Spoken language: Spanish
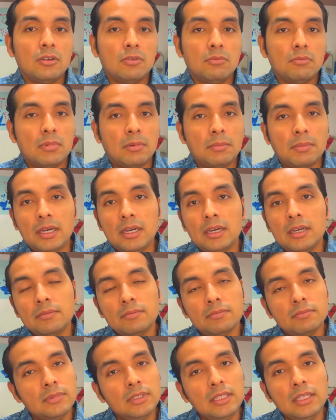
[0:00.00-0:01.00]
mamá,
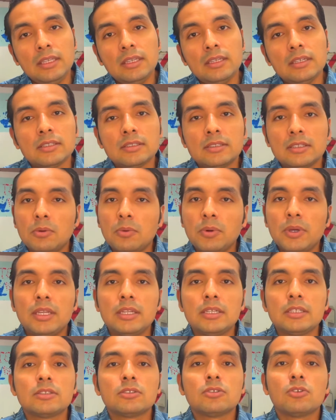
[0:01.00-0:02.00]
tías,
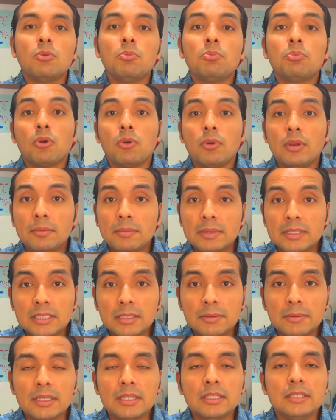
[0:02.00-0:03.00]
abuelas con problemas de
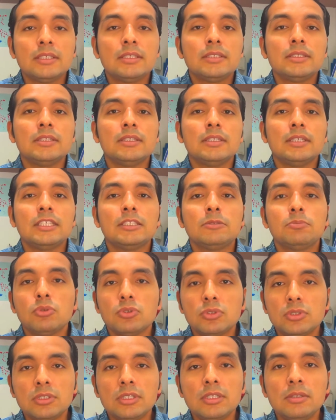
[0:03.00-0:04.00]
varices, es
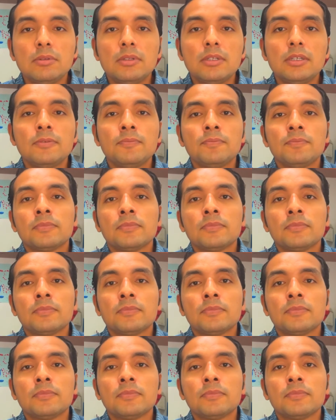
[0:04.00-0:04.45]
posible